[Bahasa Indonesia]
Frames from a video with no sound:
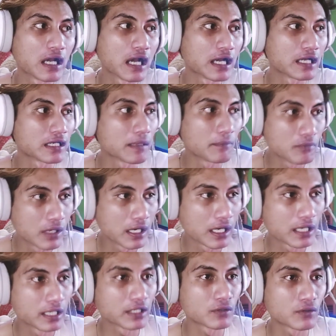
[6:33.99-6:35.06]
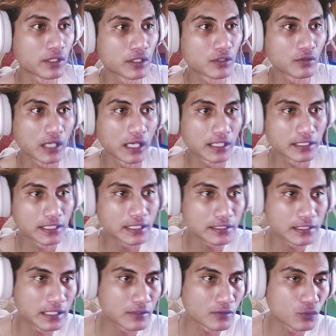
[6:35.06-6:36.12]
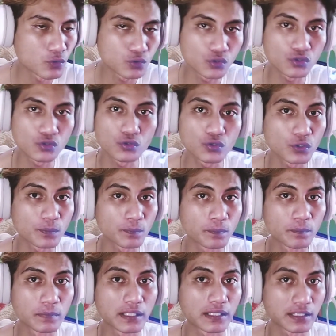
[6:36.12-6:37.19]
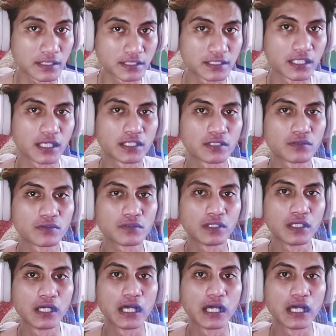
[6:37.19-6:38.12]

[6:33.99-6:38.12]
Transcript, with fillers: anak buah hero-hero kalian yang khusus untuk bekerja itu